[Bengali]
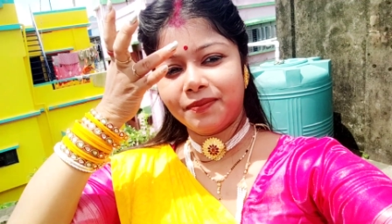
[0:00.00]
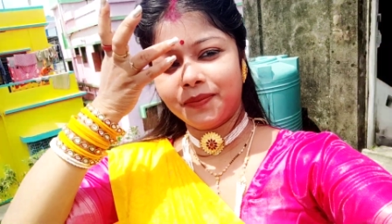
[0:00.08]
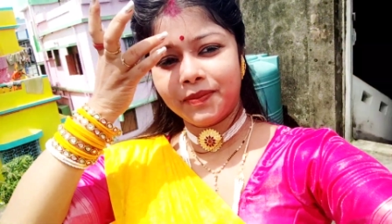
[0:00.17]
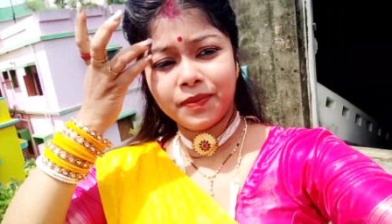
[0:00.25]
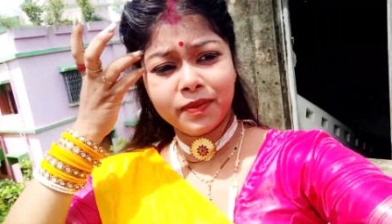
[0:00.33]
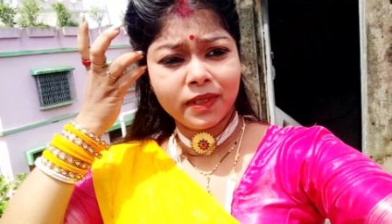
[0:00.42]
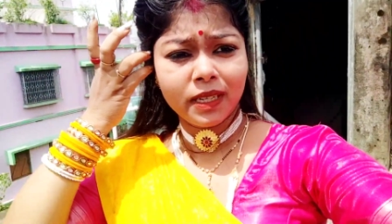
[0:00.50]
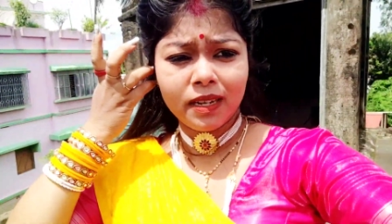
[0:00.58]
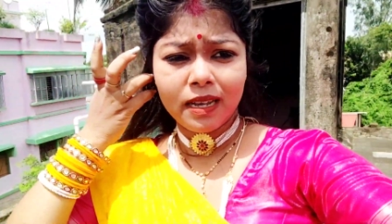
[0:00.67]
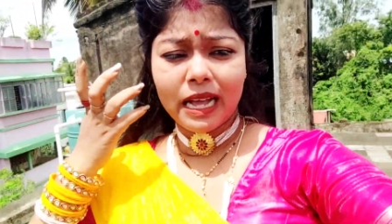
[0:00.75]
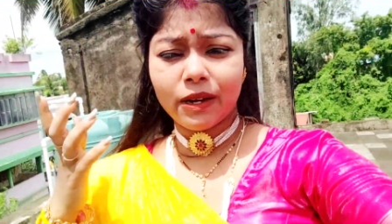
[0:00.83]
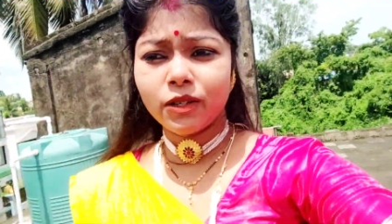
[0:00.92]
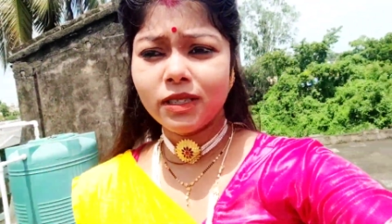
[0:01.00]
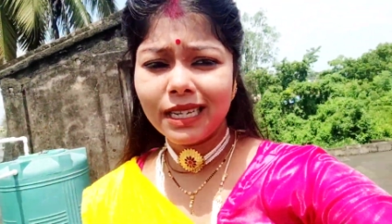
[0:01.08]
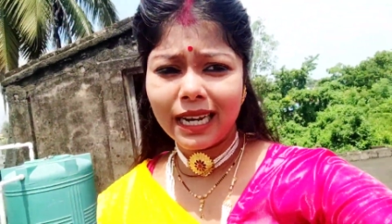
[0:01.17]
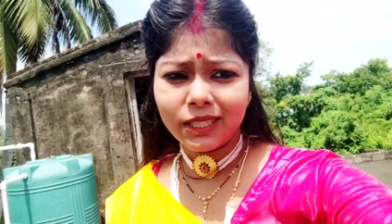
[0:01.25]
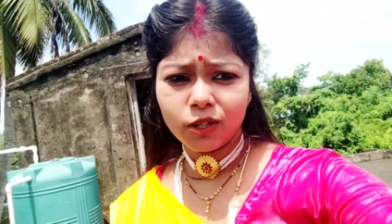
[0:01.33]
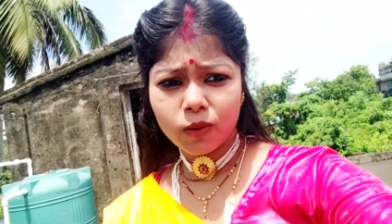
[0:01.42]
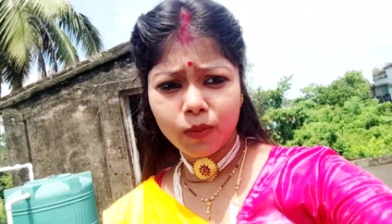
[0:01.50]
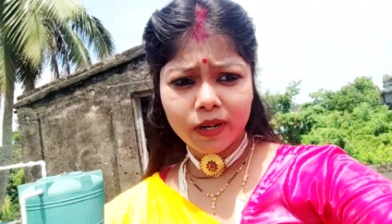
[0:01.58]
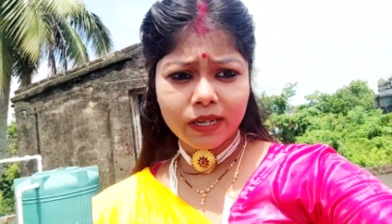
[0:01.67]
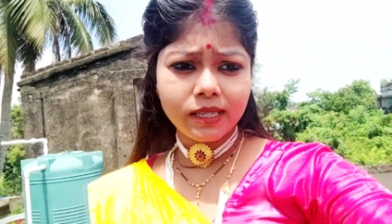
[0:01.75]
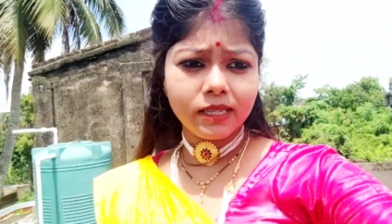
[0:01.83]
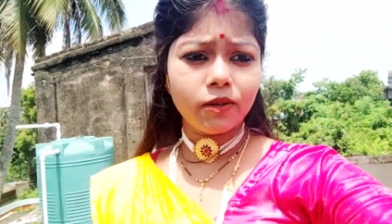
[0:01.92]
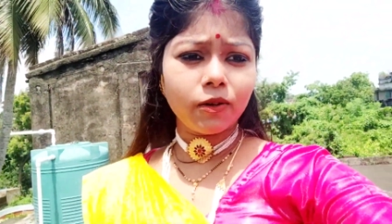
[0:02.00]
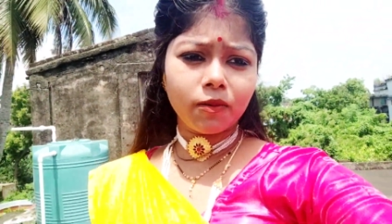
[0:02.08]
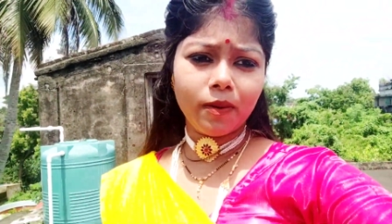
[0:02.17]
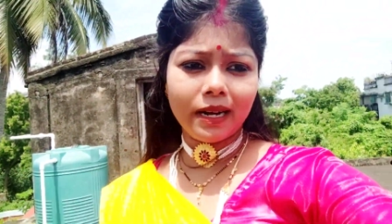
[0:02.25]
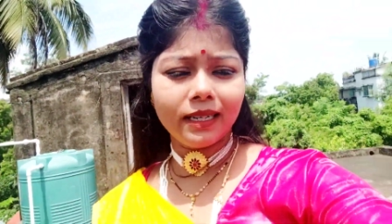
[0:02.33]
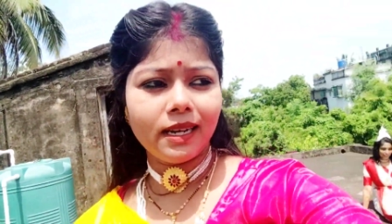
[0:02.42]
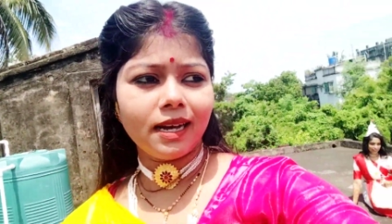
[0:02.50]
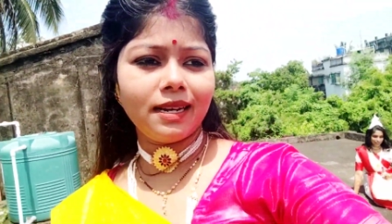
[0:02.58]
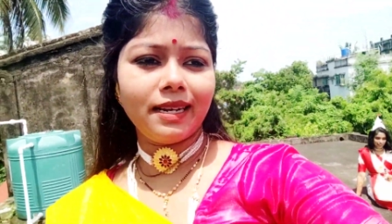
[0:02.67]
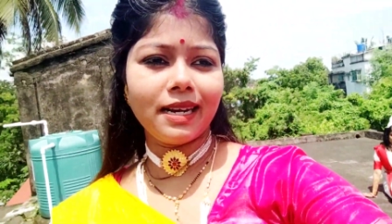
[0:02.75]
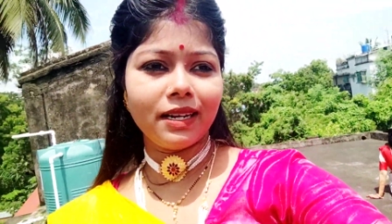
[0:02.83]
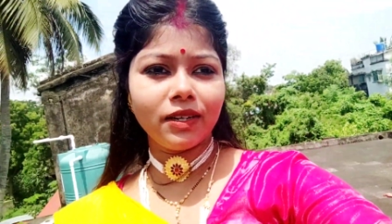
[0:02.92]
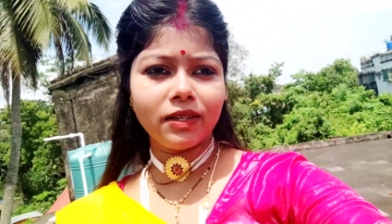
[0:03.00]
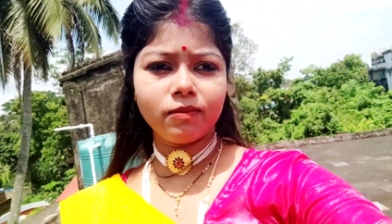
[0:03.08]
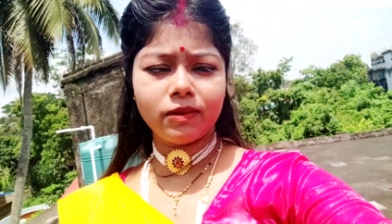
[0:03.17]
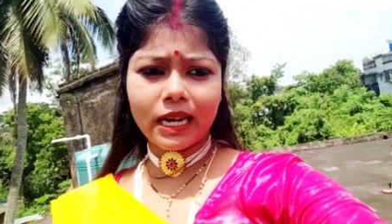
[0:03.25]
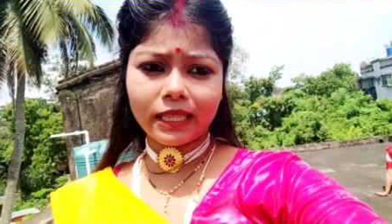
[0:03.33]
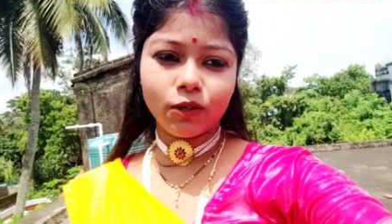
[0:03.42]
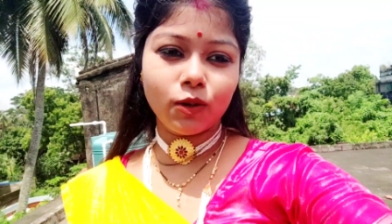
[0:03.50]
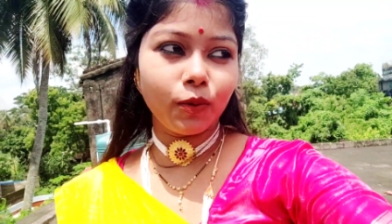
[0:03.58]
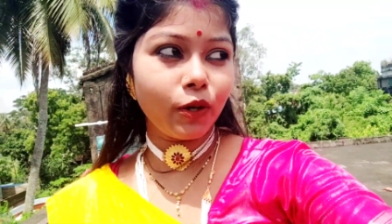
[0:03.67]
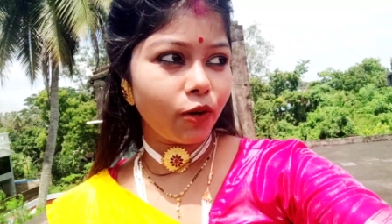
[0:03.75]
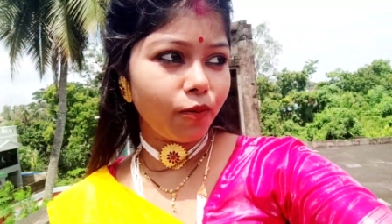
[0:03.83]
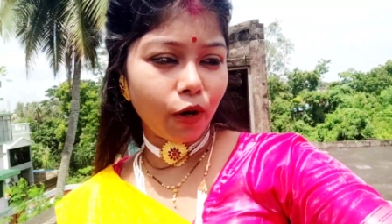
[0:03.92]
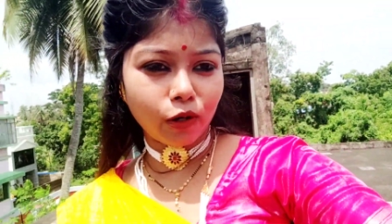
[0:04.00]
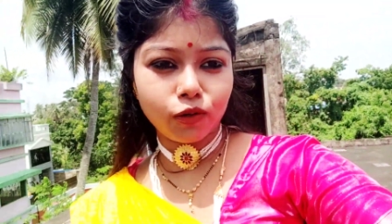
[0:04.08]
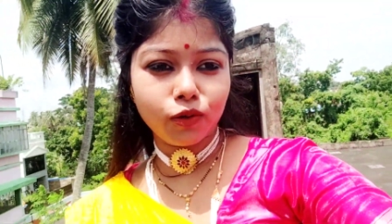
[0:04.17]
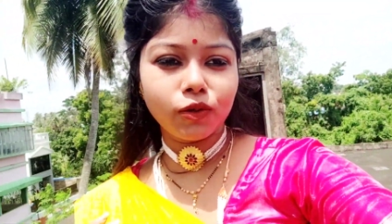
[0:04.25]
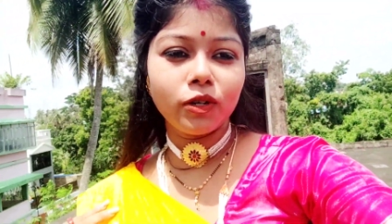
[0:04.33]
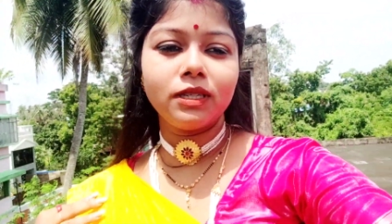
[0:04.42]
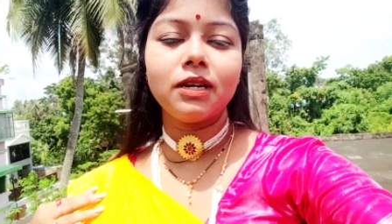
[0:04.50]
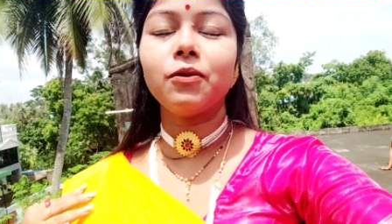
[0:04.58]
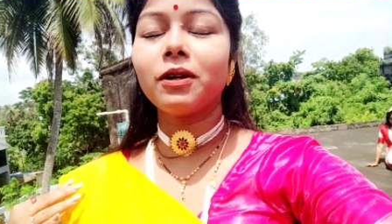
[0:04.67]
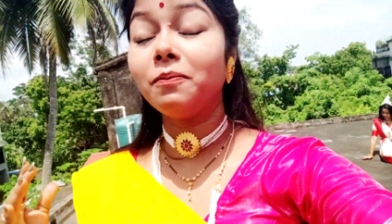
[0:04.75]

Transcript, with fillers: মিষ্টি লাগছিল এখন ছাদের উপর এসছি ওর বাড়ির আর এখানে এখানে ছাদের উপরে ওর ফটোশ্যুট হচ্ছে আর ওকে